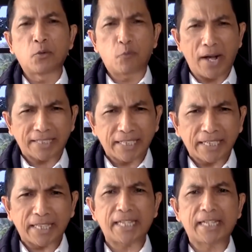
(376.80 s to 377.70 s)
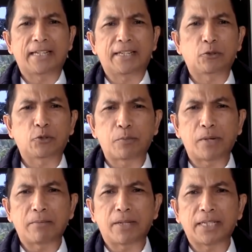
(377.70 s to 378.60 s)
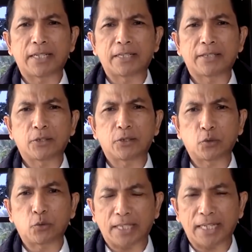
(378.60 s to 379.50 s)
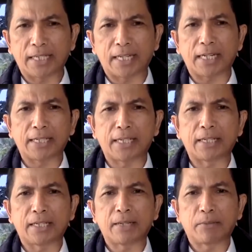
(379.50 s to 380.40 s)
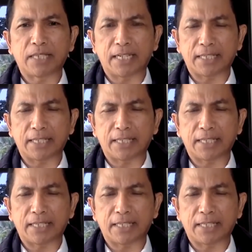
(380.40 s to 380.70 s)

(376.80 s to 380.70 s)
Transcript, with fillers: Vaksin ketiga itu sebagaimana surat edaran dari Kementerian